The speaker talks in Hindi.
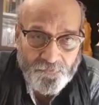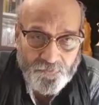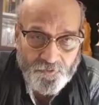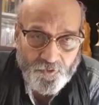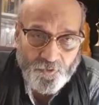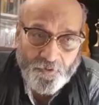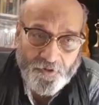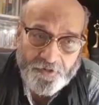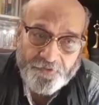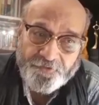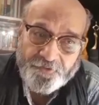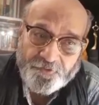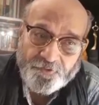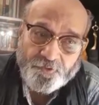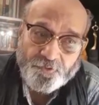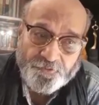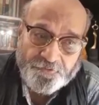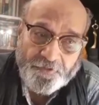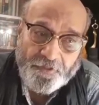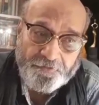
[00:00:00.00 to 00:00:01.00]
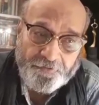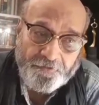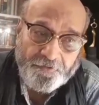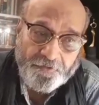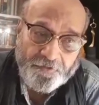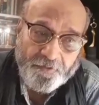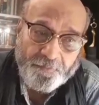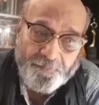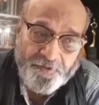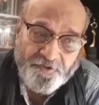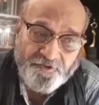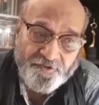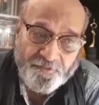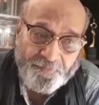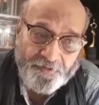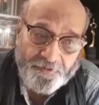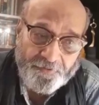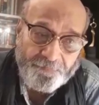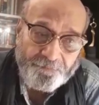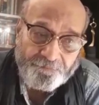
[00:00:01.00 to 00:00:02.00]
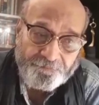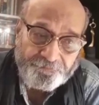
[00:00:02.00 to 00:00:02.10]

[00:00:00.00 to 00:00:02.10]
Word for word: जो आज हिंदुस्तानी रंगमंच में